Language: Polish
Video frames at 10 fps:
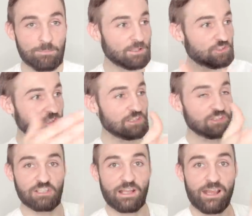patrzyli
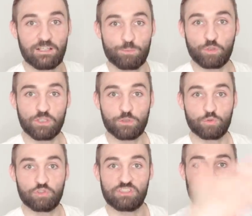się na innych młodych
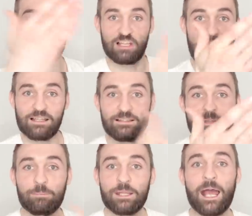ludzi, strzelali i
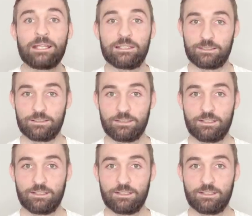zabijali ich.